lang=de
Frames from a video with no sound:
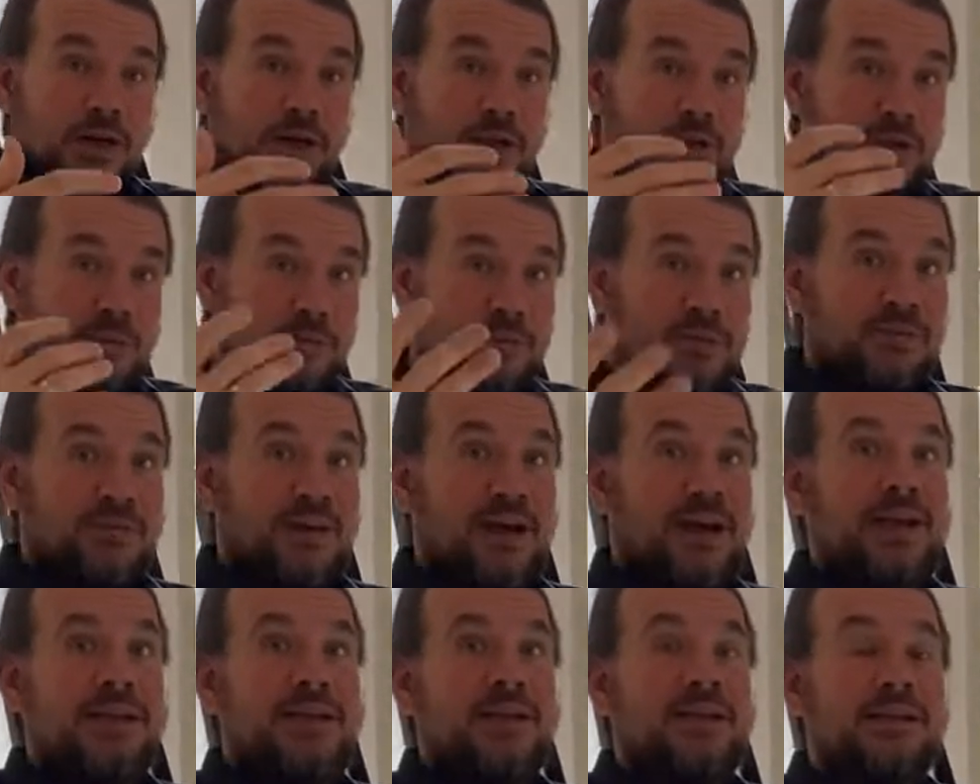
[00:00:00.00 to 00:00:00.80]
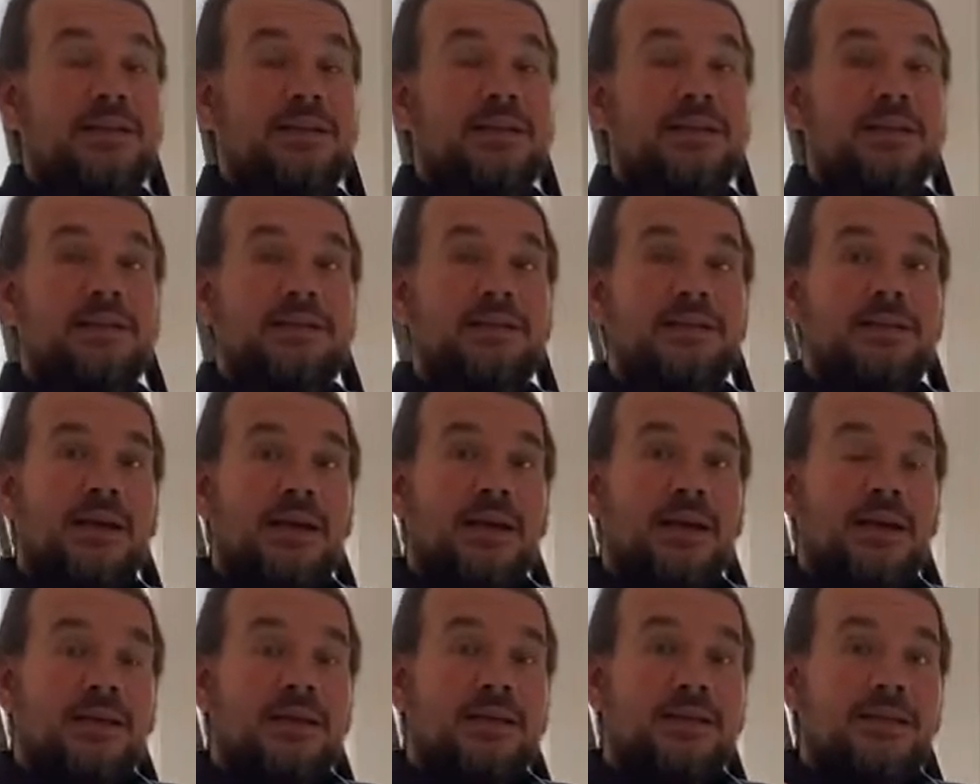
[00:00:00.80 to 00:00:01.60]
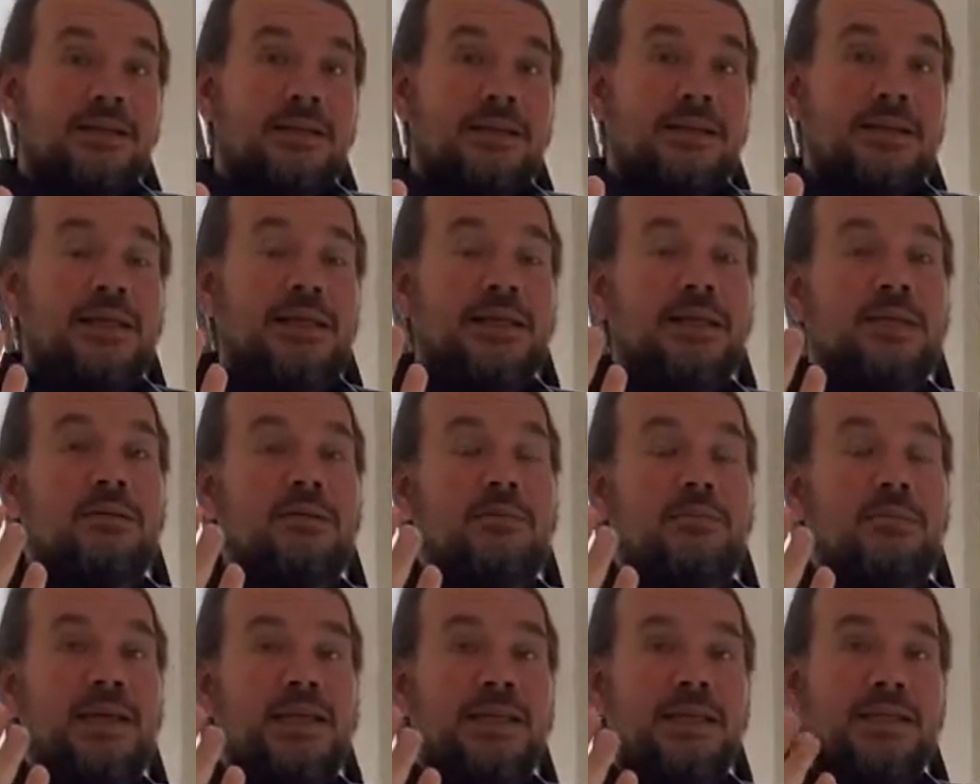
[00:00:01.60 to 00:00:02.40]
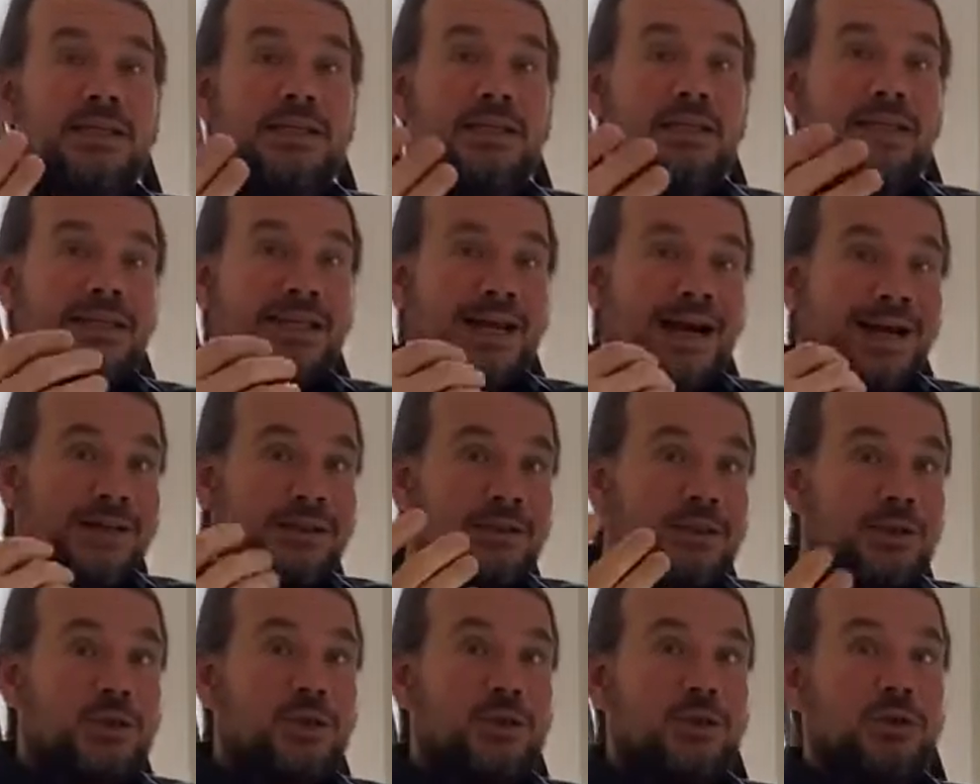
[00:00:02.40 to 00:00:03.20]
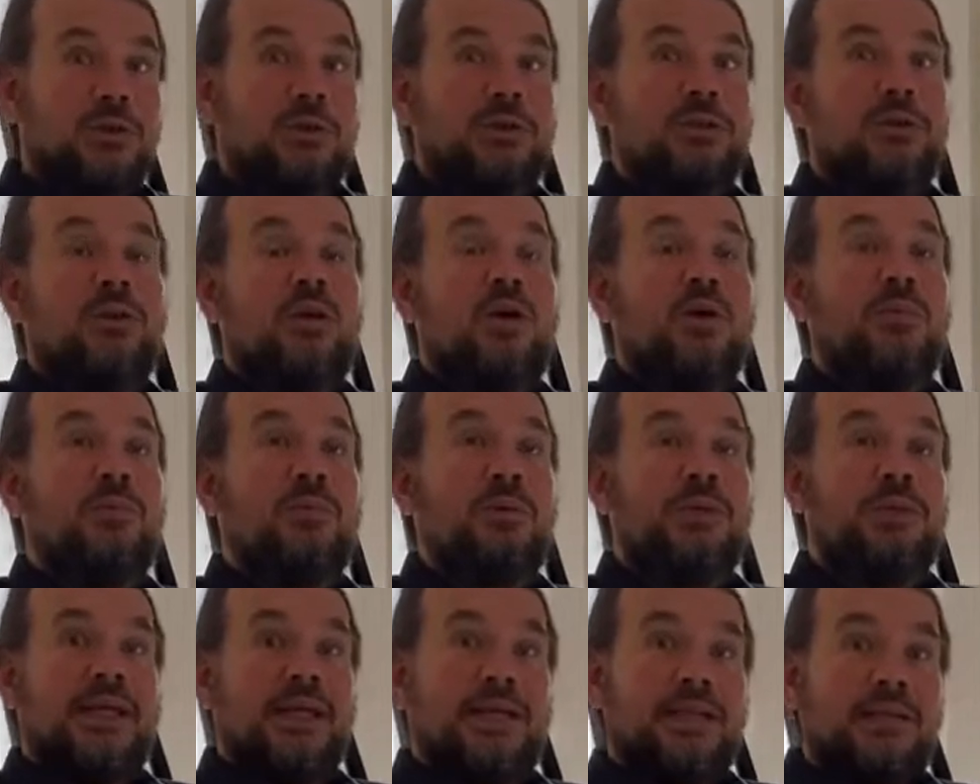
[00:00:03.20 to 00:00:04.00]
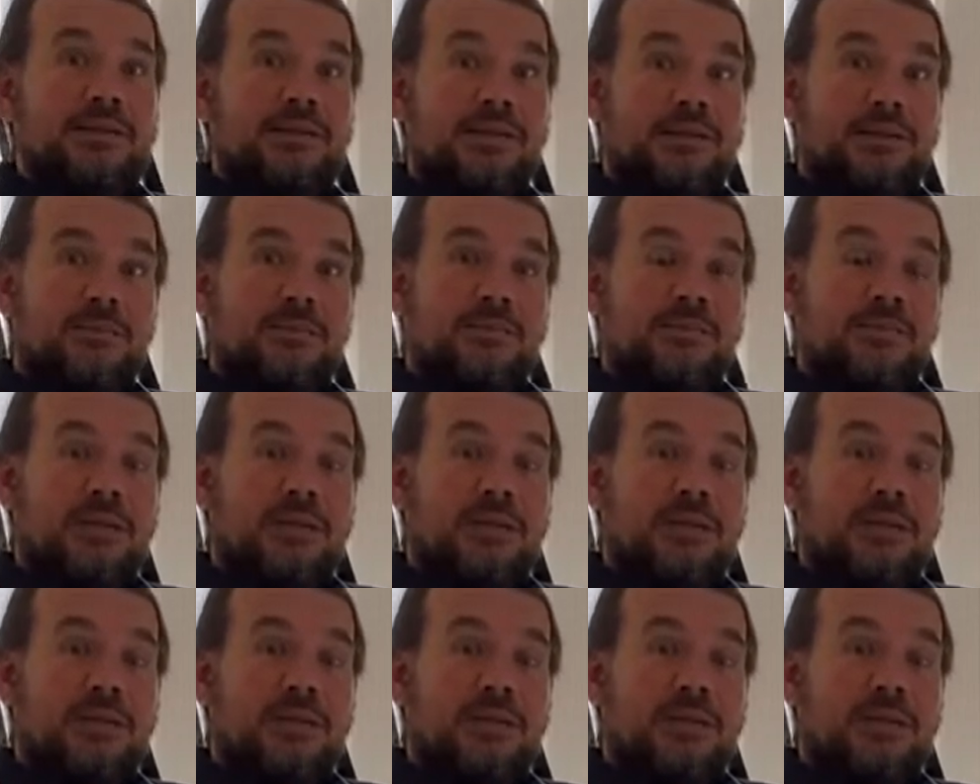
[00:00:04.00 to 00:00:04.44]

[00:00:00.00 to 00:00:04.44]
Zum Zweiten ist es die mediendidaktische Kompetenz.